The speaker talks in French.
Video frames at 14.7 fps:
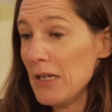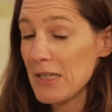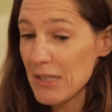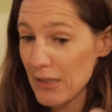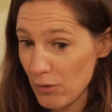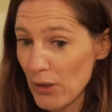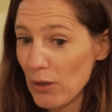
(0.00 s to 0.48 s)

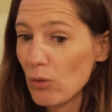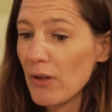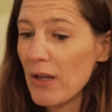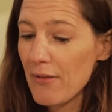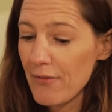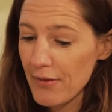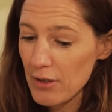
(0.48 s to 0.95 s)
Chez Swile, on
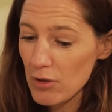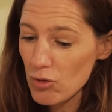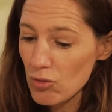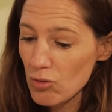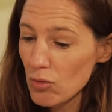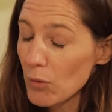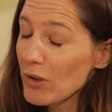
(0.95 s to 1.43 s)
avait
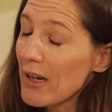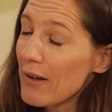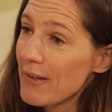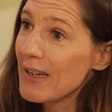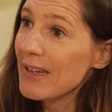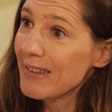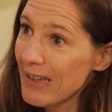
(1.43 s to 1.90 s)
justement
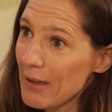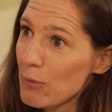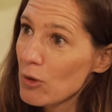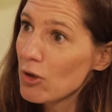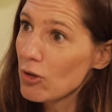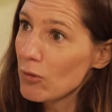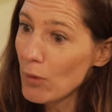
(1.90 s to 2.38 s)
travaillé un très
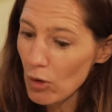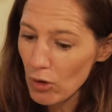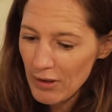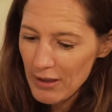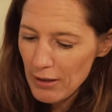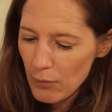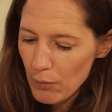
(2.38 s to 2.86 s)
bon
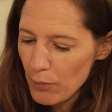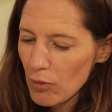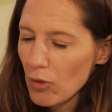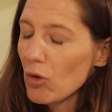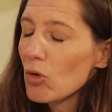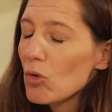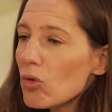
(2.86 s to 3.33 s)
onboarding
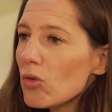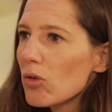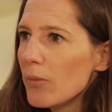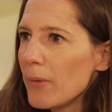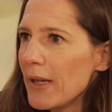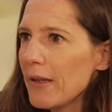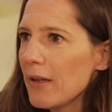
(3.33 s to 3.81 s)
pendant une
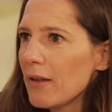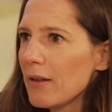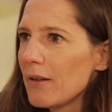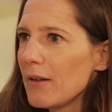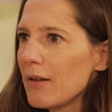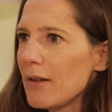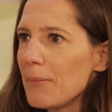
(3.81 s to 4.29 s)
semaine
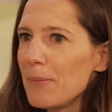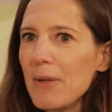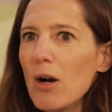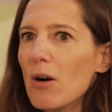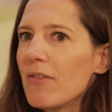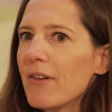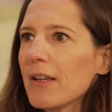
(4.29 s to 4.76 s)
mais
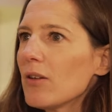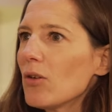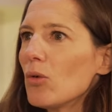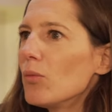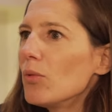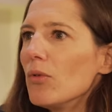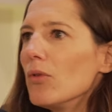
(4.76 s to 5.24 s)
en fait,
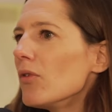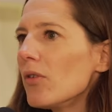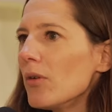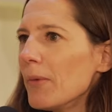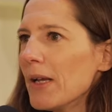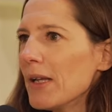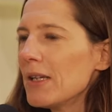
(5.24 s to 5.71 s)
au bout d'une
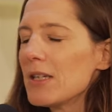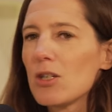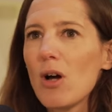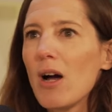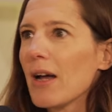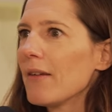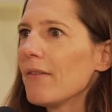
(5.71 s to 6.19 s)
semaine, les
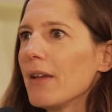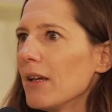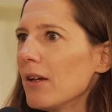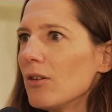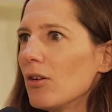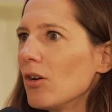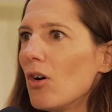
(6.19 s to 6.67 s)
gens
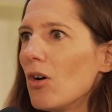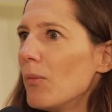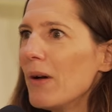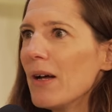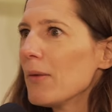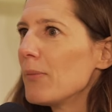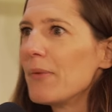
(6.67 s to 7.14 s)
arrivaient euh, dans le Grand
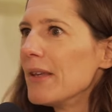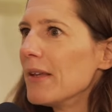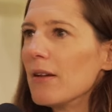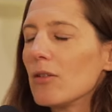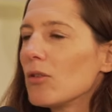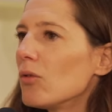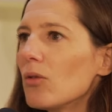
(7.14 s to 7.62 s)
Bain et puis
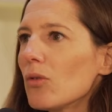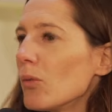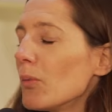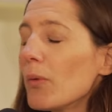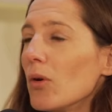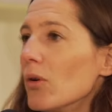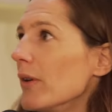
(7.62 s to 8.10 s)
euh, tu te
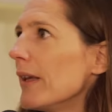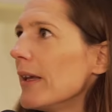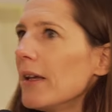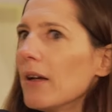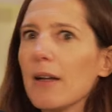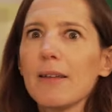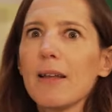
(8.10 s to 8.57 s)

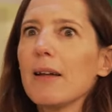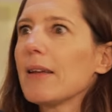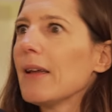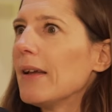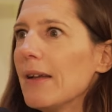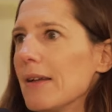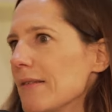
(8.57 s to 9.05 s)
prenais un train
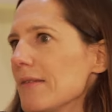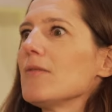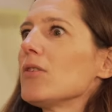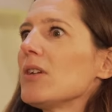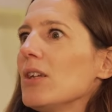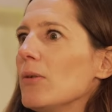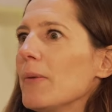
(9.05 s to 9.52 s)
qui allait à
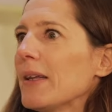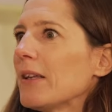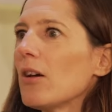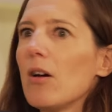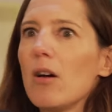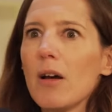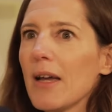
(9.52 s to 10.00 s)
500
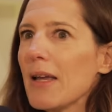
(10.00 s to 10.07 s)
km/h.